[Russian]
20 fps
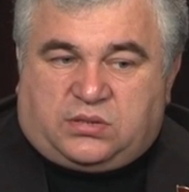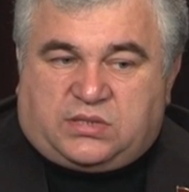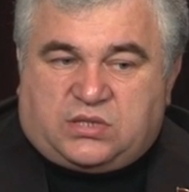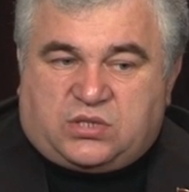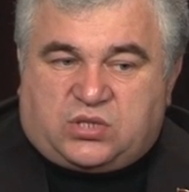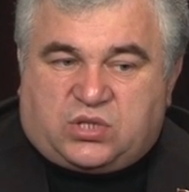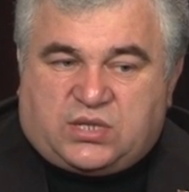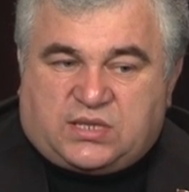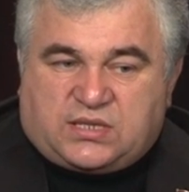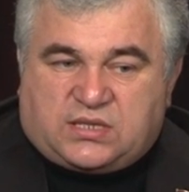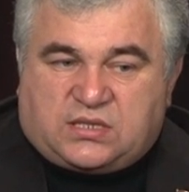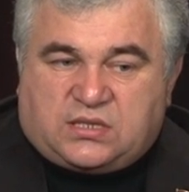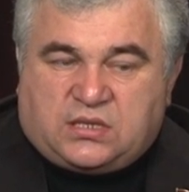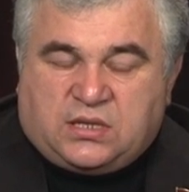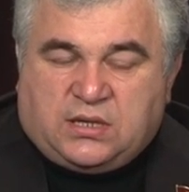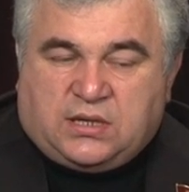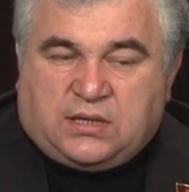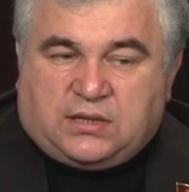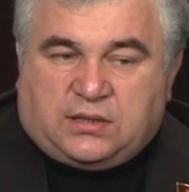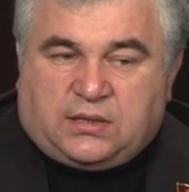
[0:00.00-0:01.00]
сейчас
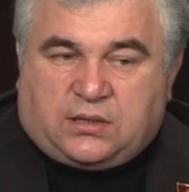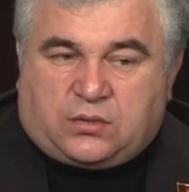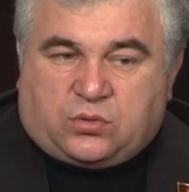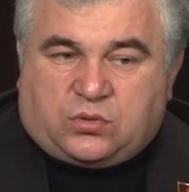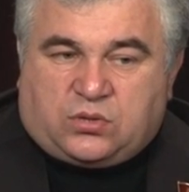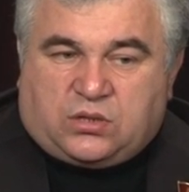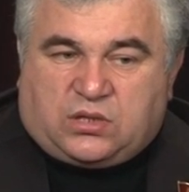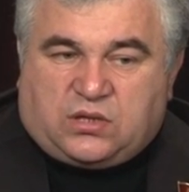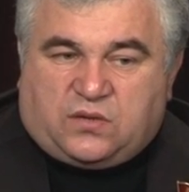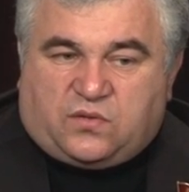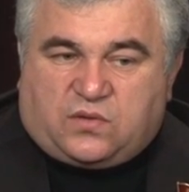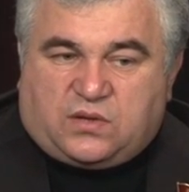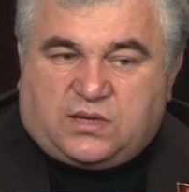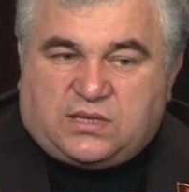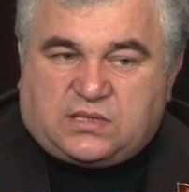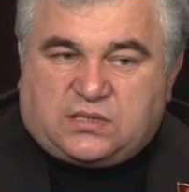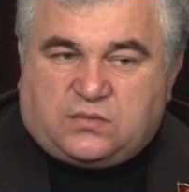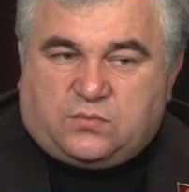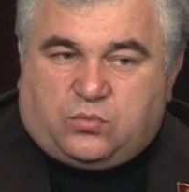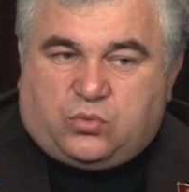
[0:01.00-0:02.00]
народ на
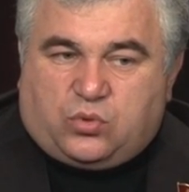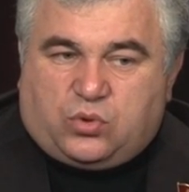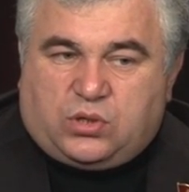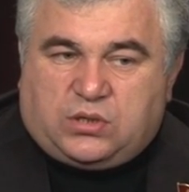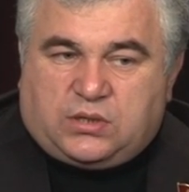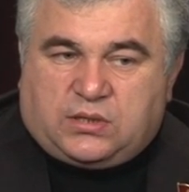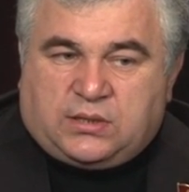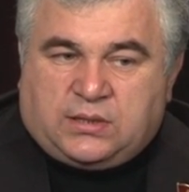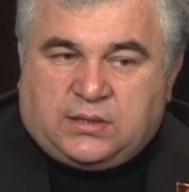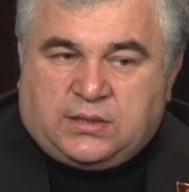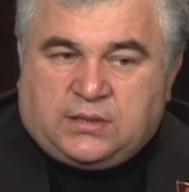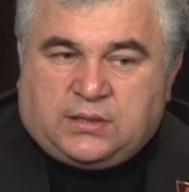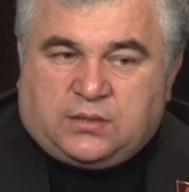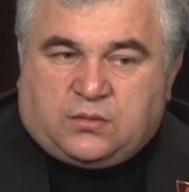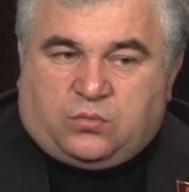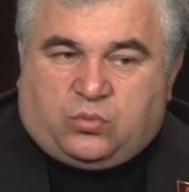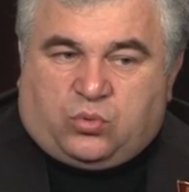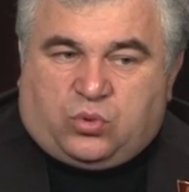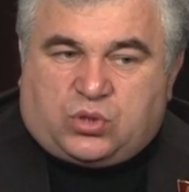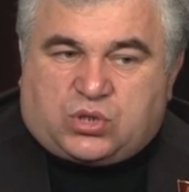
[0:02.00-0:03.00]
Кавказе более,
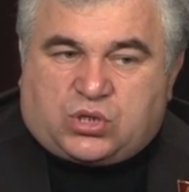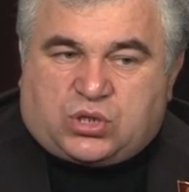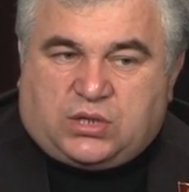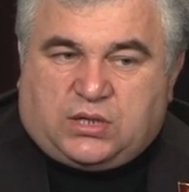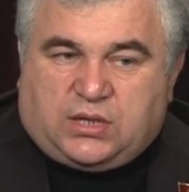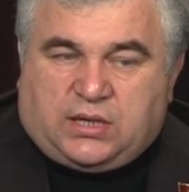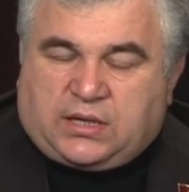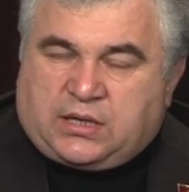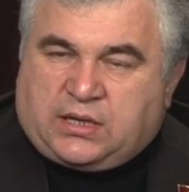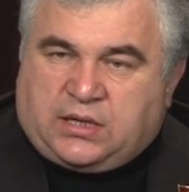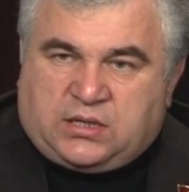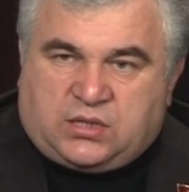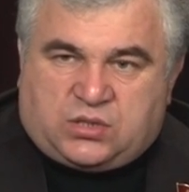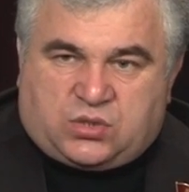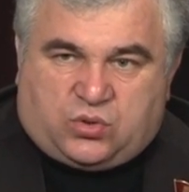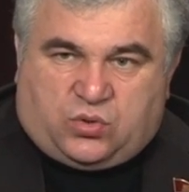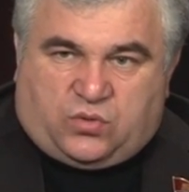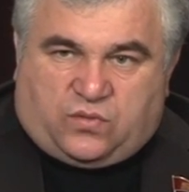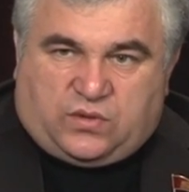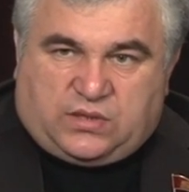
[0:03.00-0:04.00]
больше
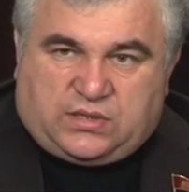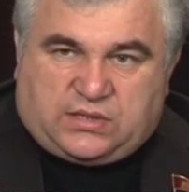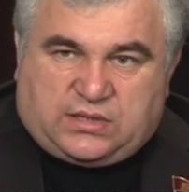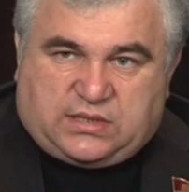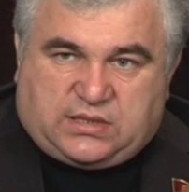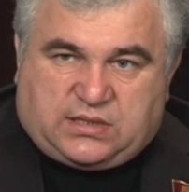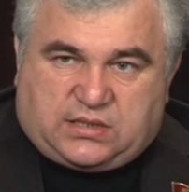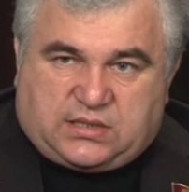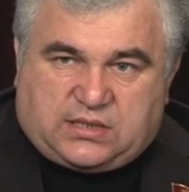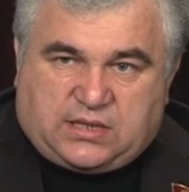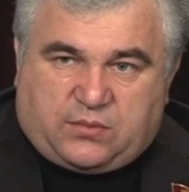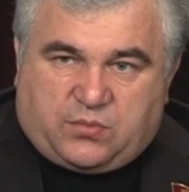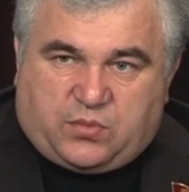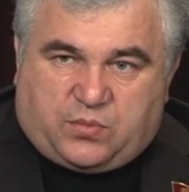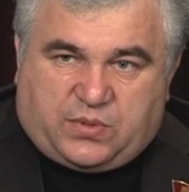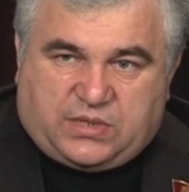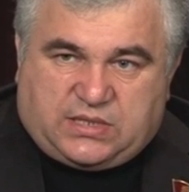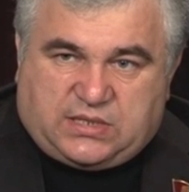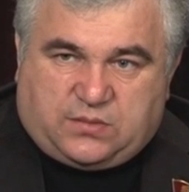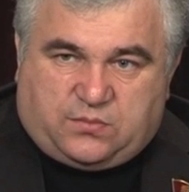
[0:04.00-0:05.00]
организовывается сами
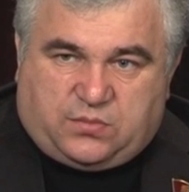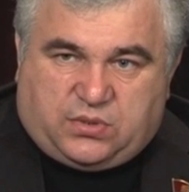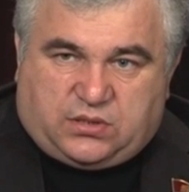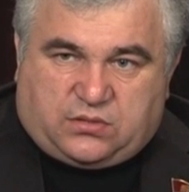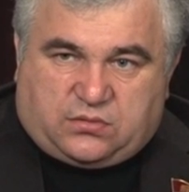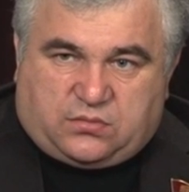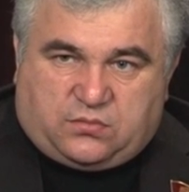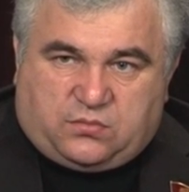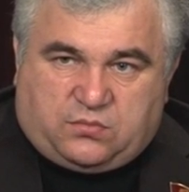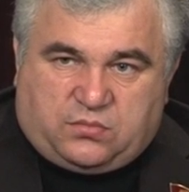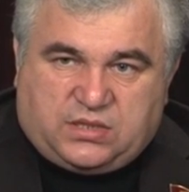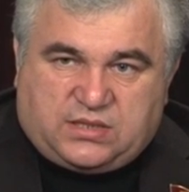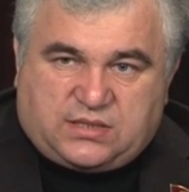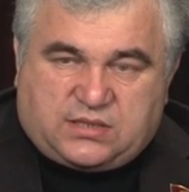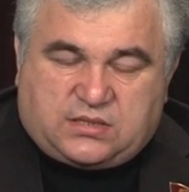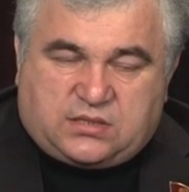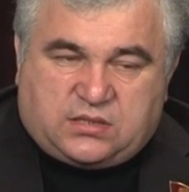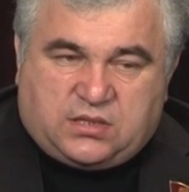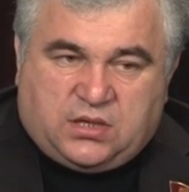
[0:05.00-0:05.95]
по себе, без,